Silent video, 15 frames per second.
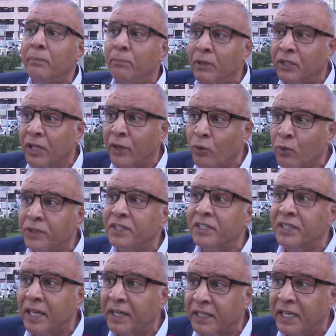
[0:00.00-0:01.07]
بضرورة
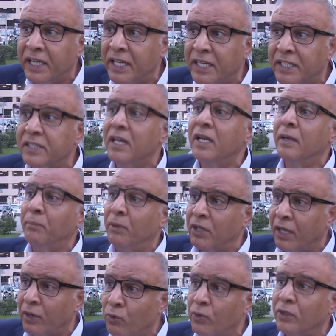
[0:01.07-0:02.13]
التركيز
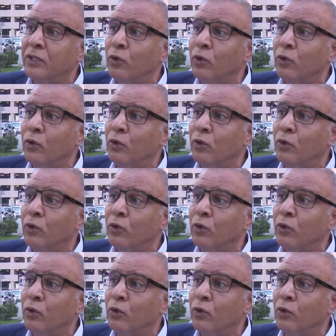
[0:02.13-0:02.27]
بضرورة